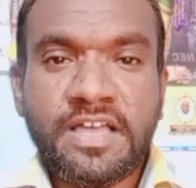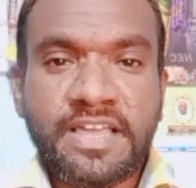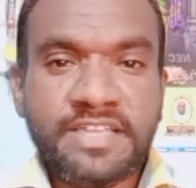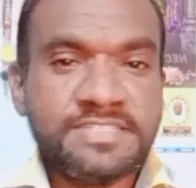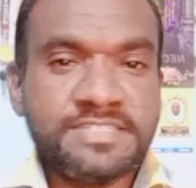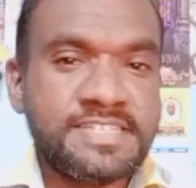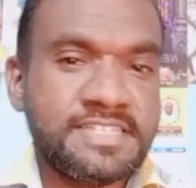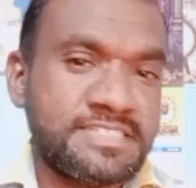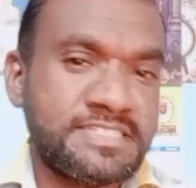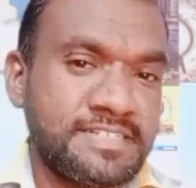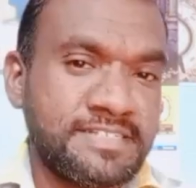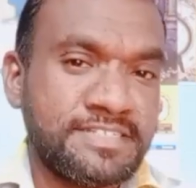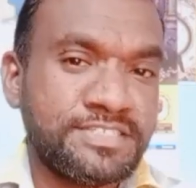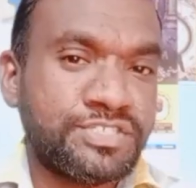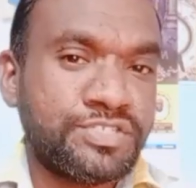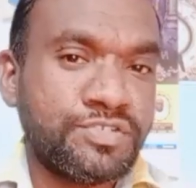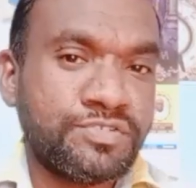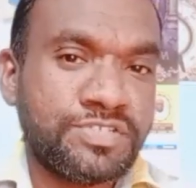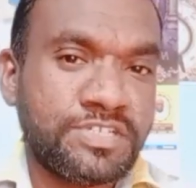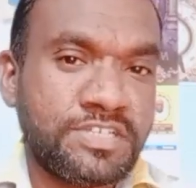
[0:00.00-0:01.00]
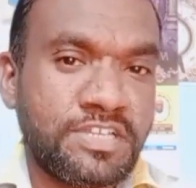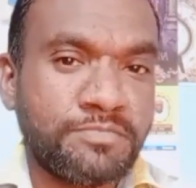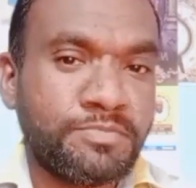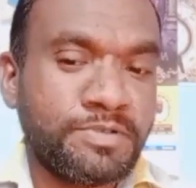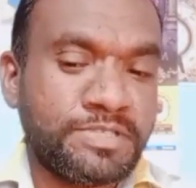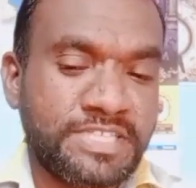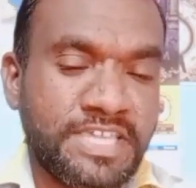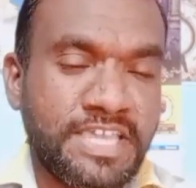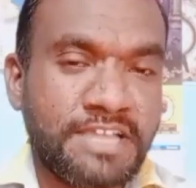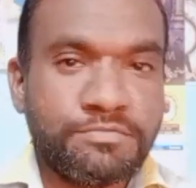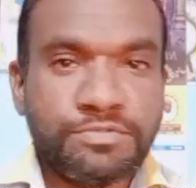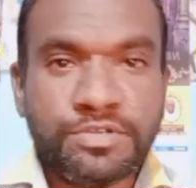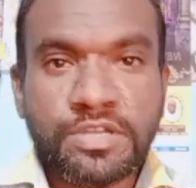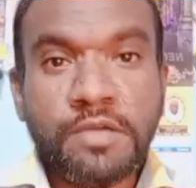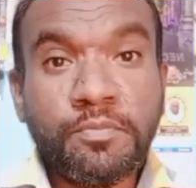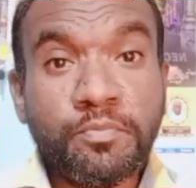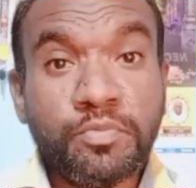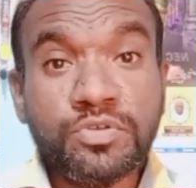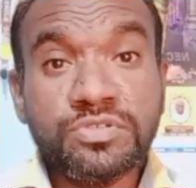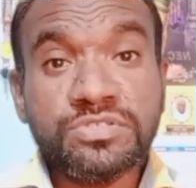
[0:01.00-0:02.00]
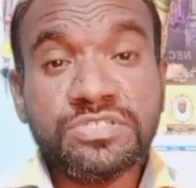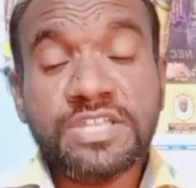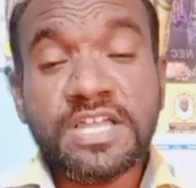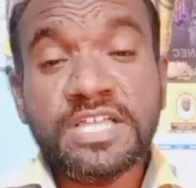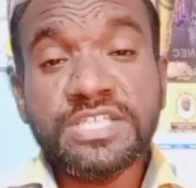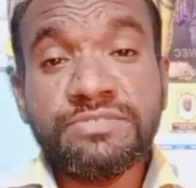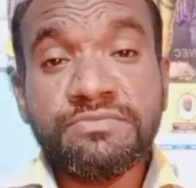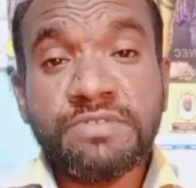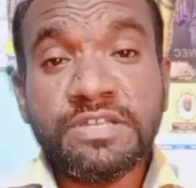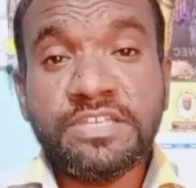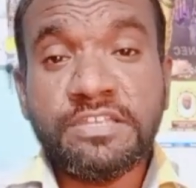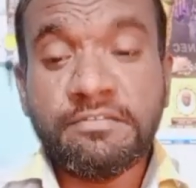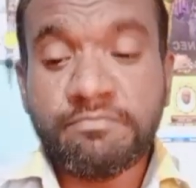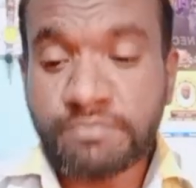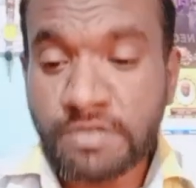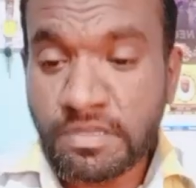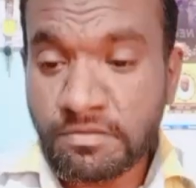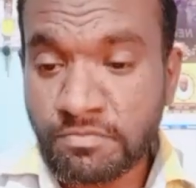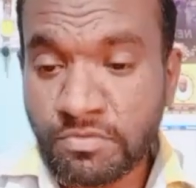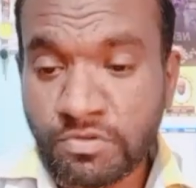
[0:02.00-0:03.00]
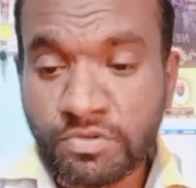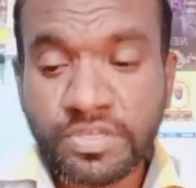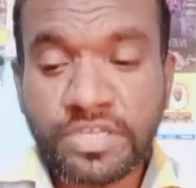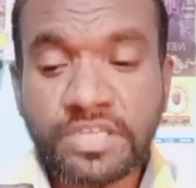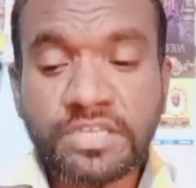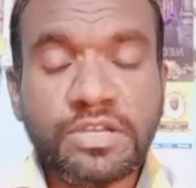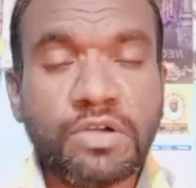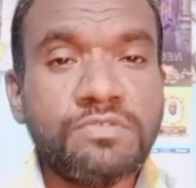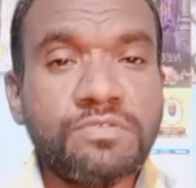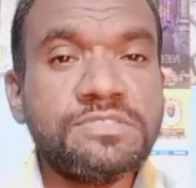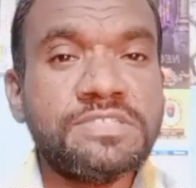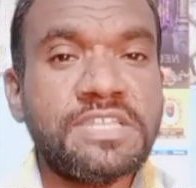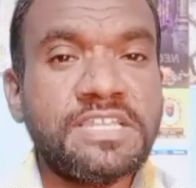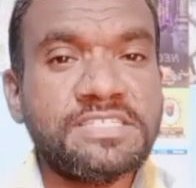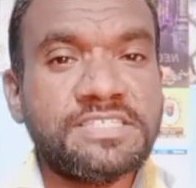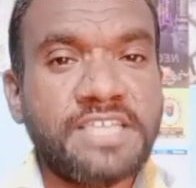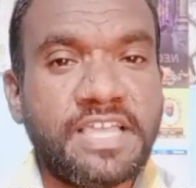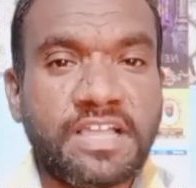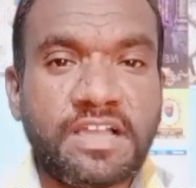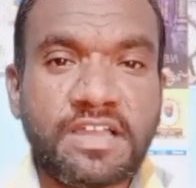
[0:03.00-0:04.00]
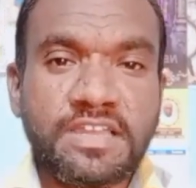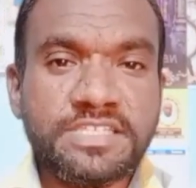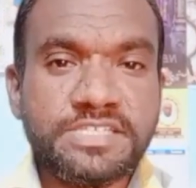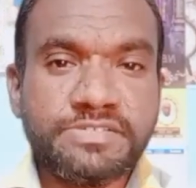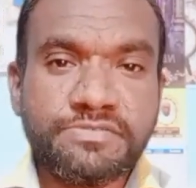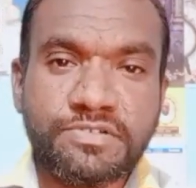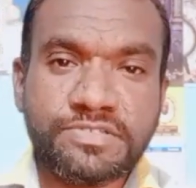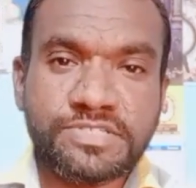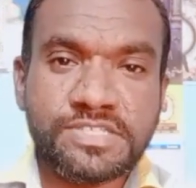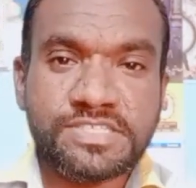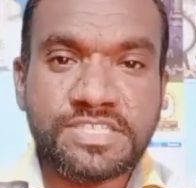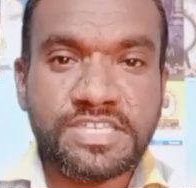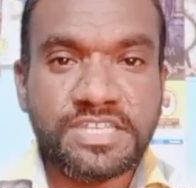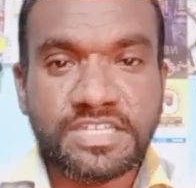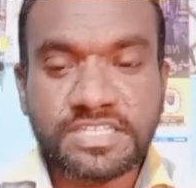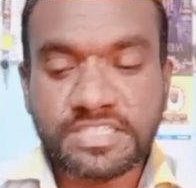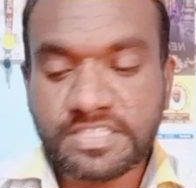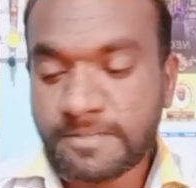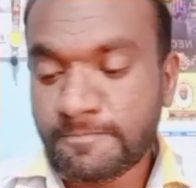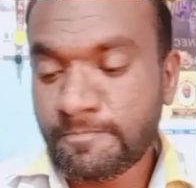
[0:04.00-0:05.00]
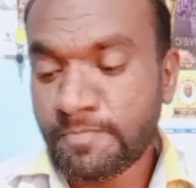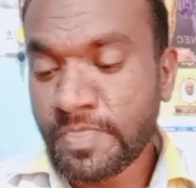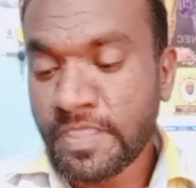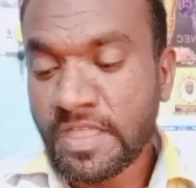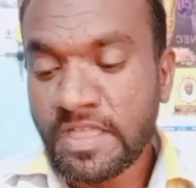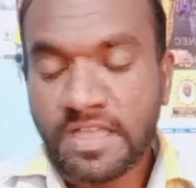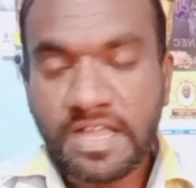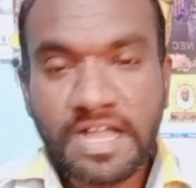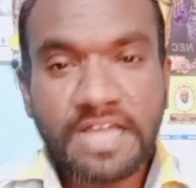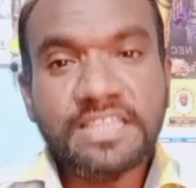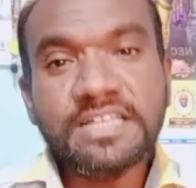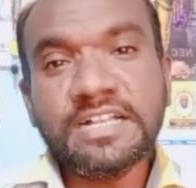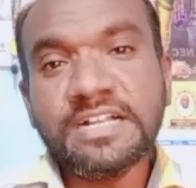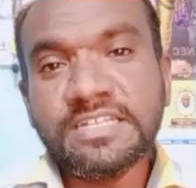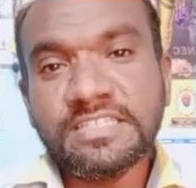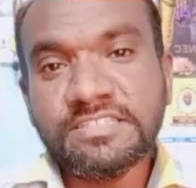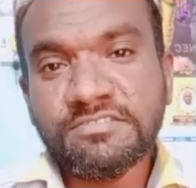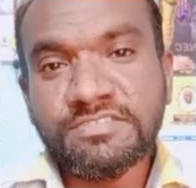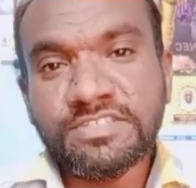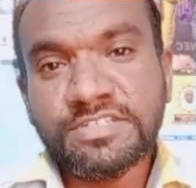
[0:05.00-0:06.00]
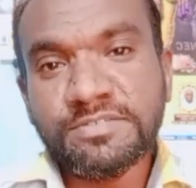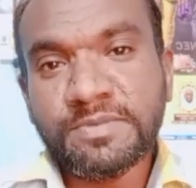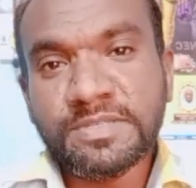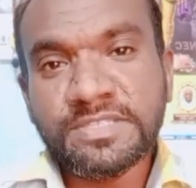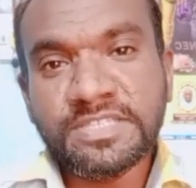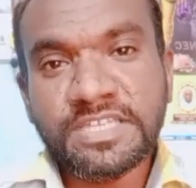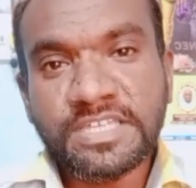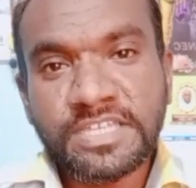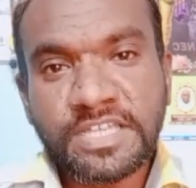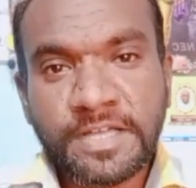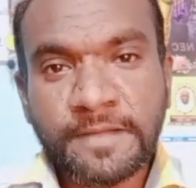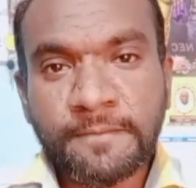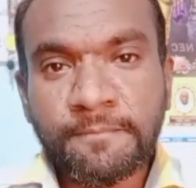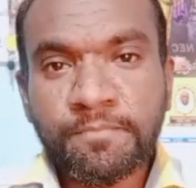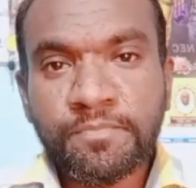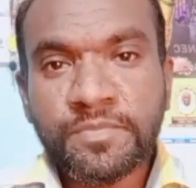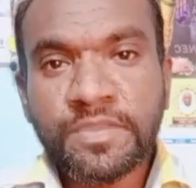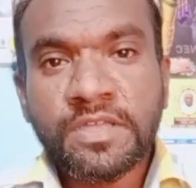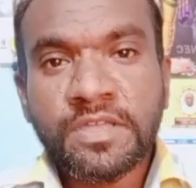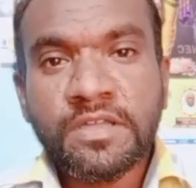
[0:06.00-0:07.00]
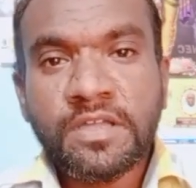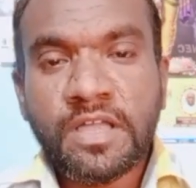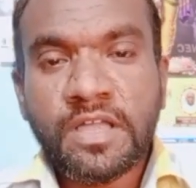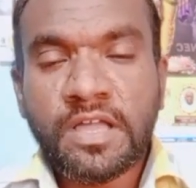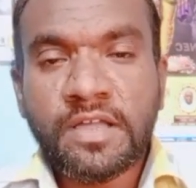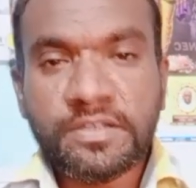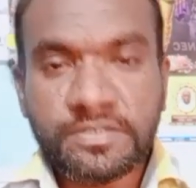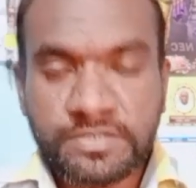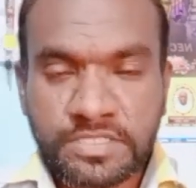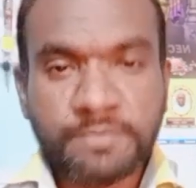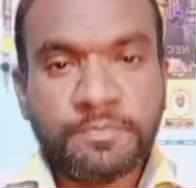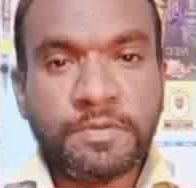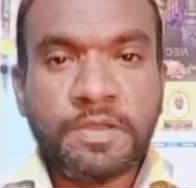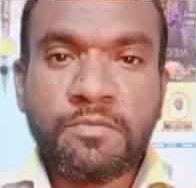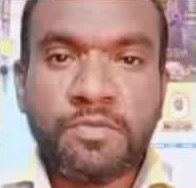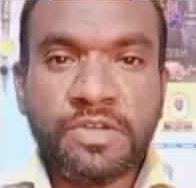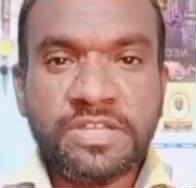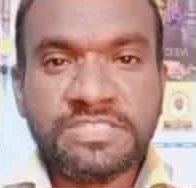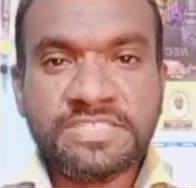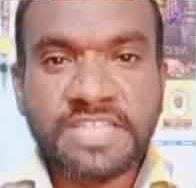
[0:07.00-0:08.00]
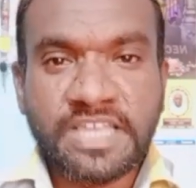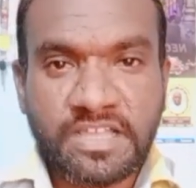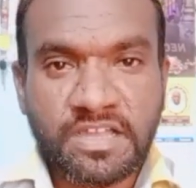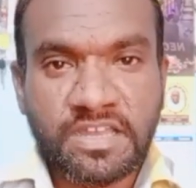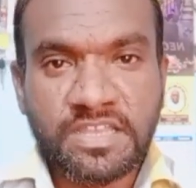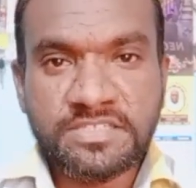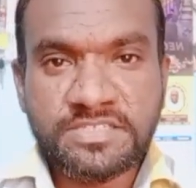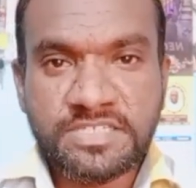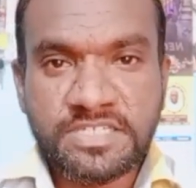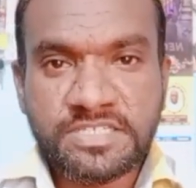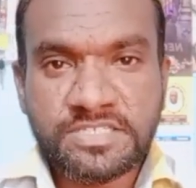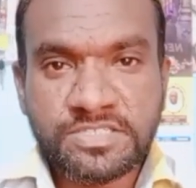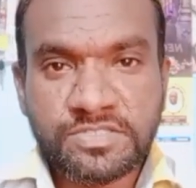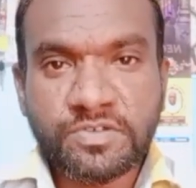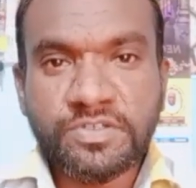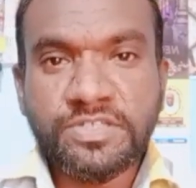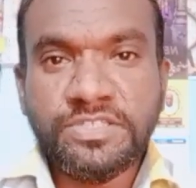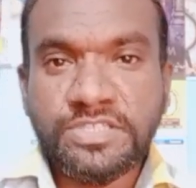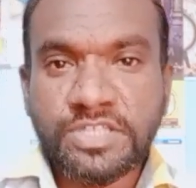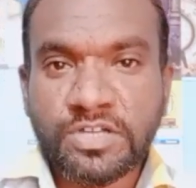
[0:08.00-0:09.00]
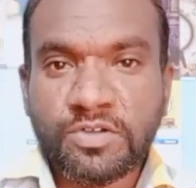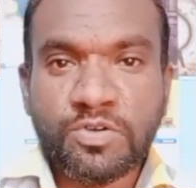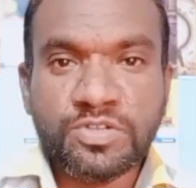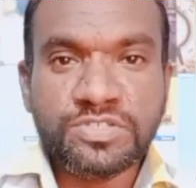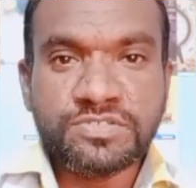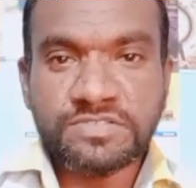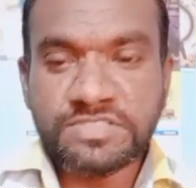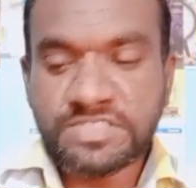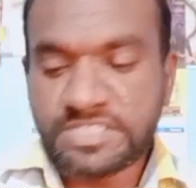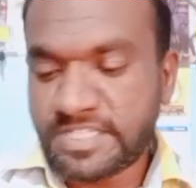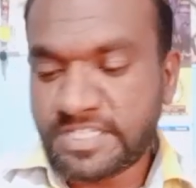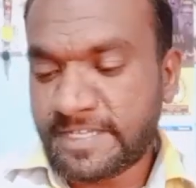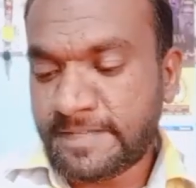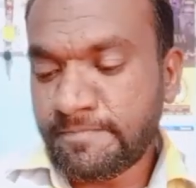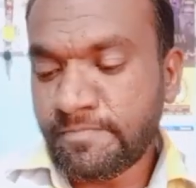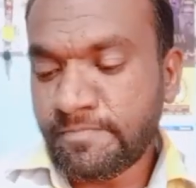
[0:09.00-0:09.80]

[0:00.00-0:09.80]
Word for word: எஜுகேஷனல் இன்ஸ்டியூஷனில் பார்த்தீங்க அப்படின்னா போஸ்ட் கிராஜுவேட் டிப்ளமோ இன் கவுன்சிலிங் சைக்காலஜி கோர்சஸ் இருக்குது அதுக்கடுத்து வந்துட்டு பார்த்தீங்கன்னா டிப்ளமோ இன் சைக்காலஜி ஸோ இந்த கோர்ஸ் வந்துட்டு